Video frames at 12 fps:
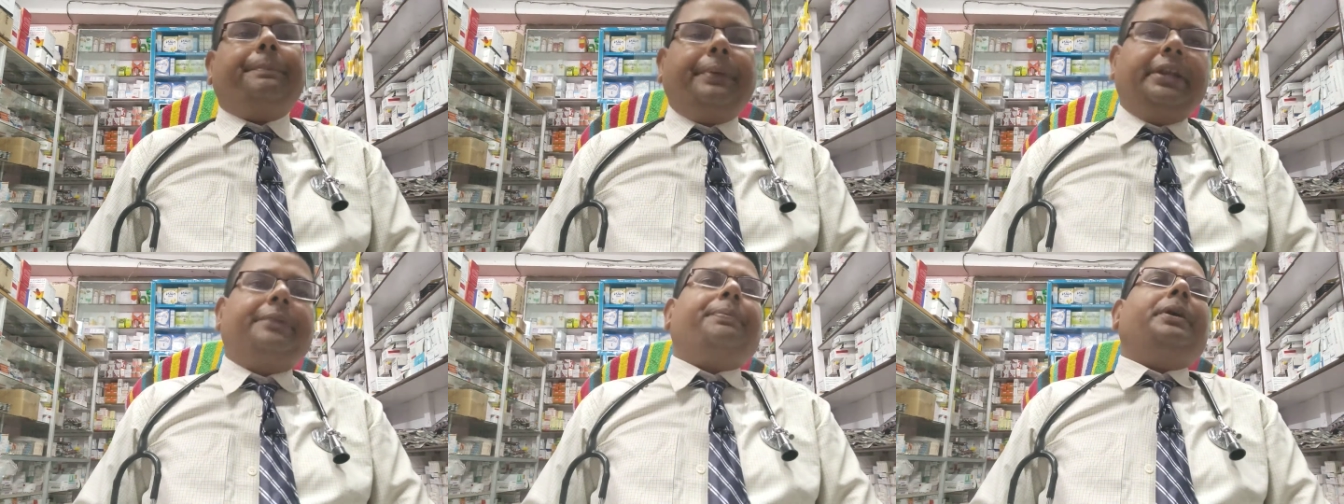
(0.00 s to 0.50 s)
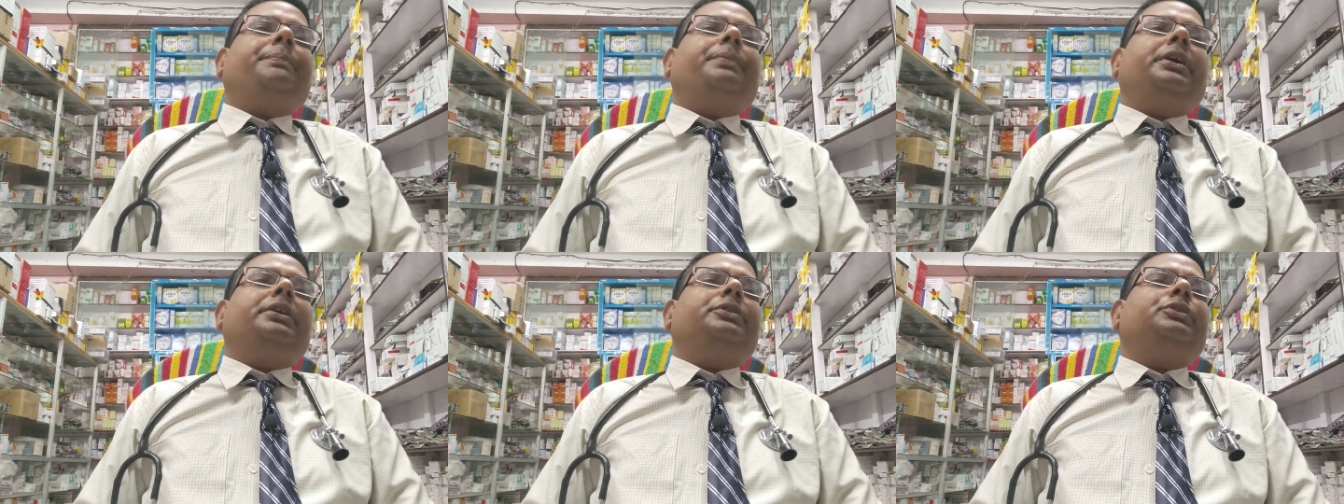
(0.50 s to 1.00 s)
পেট
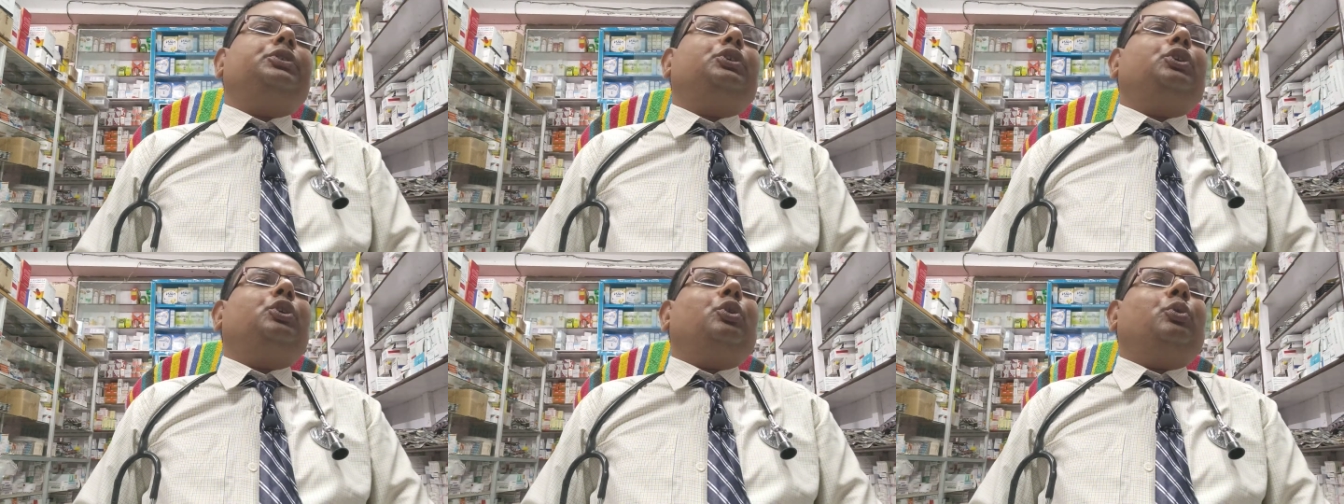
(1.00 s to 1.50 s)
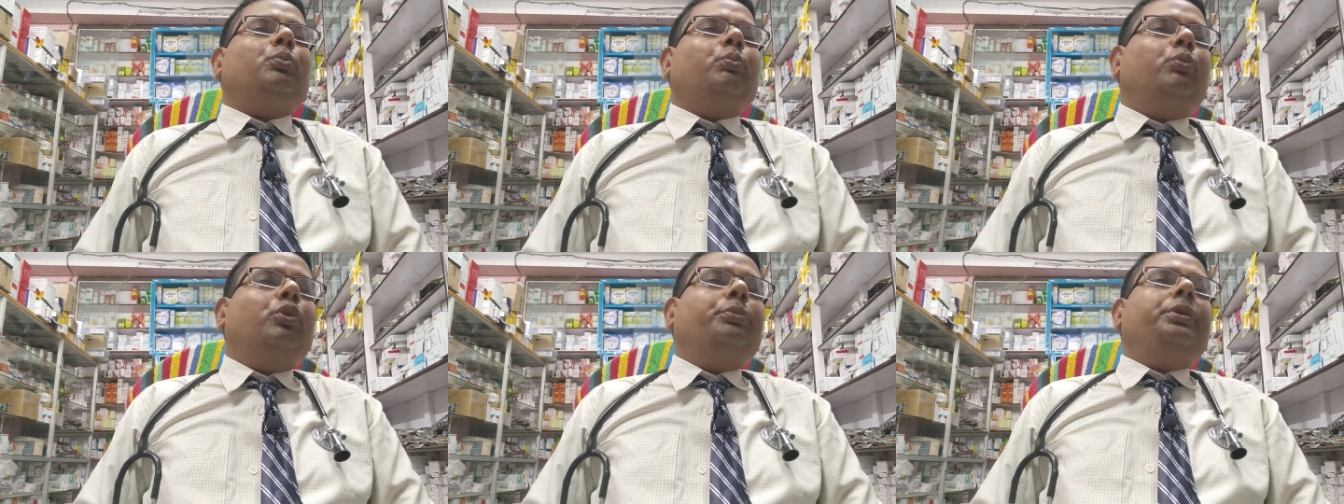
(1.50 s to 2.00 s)
ফাঁপা
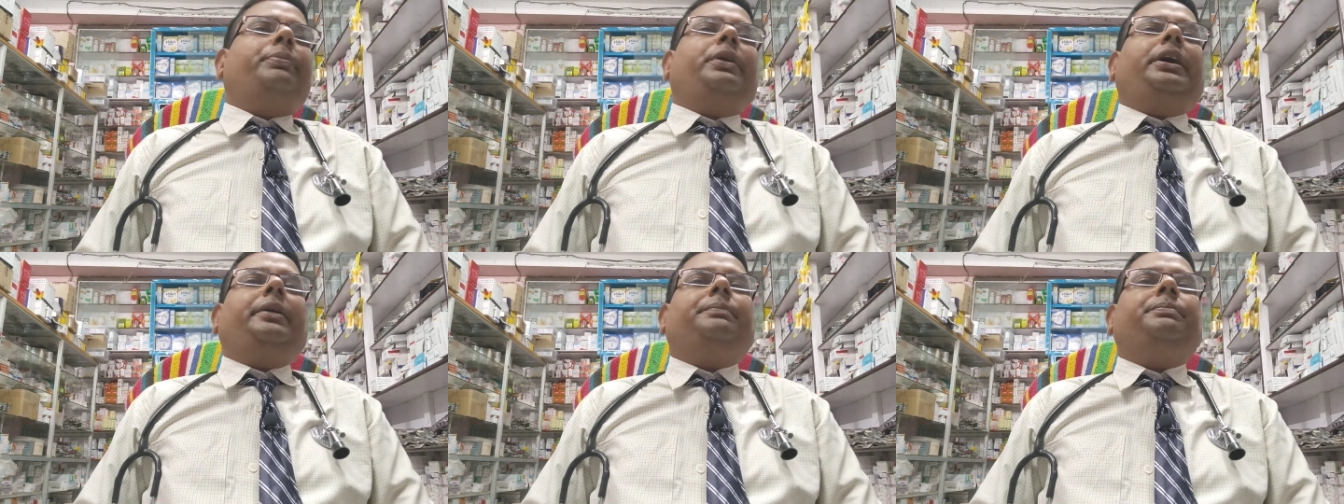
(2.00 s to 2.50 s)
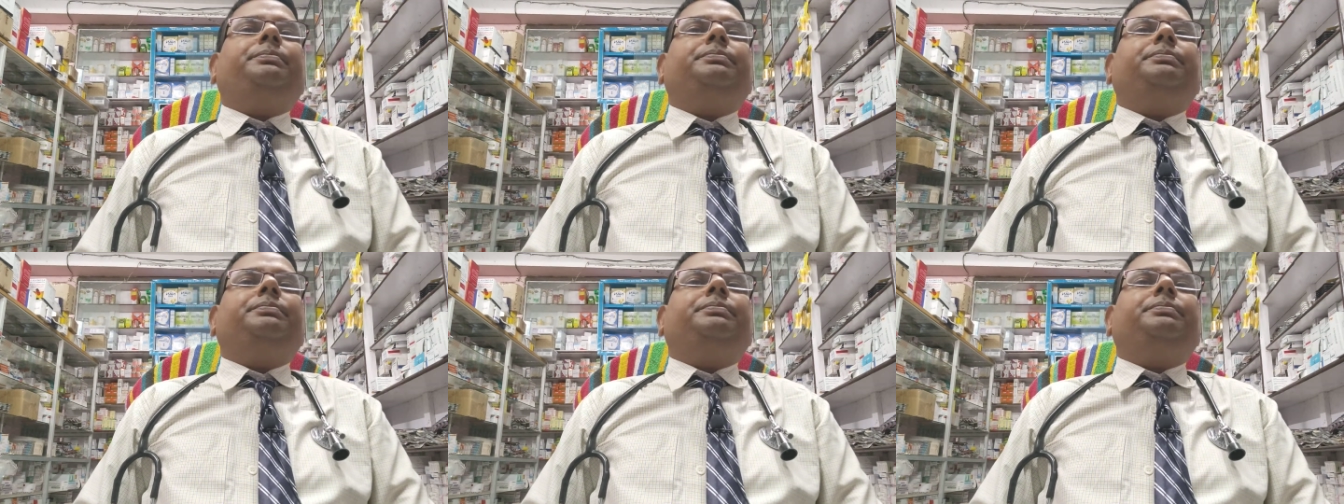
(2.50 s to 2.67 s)
বমি ভাব